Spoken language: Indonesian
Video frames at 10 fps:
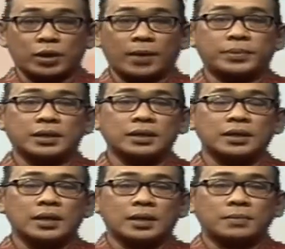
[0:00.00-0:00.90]

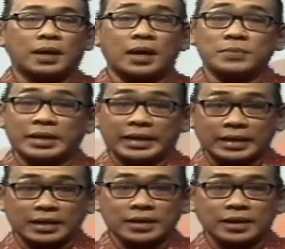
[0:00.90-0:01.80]
April mengalami
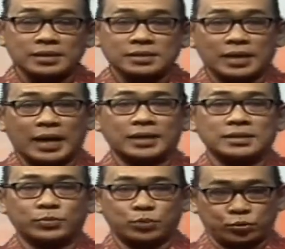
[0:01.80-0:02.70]
kenaikan dari sehari
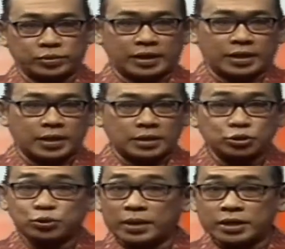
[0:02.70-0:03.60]
sebelumnya.
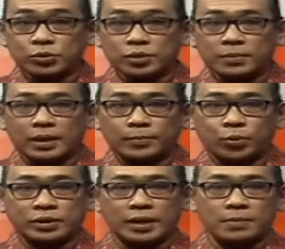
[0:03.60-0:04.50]
Jumlahnya juga
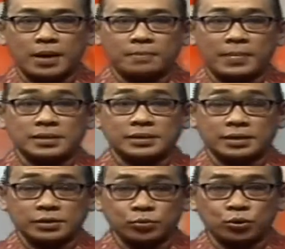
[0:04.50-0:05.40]
melampaui tambahan
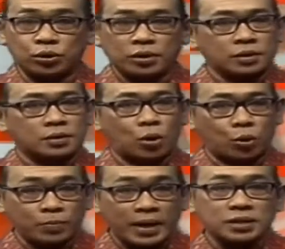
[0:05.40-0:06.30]
pasien sembuh.
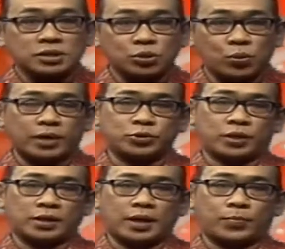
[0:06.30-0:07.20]
Korban jiwa
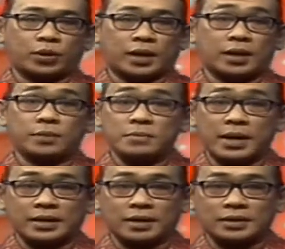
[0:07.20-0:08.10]
juga dilaporkan lebih
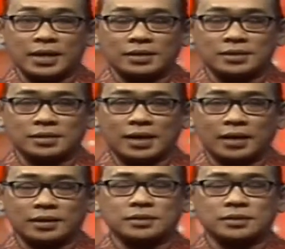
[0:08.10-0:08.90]
banyak dari sehari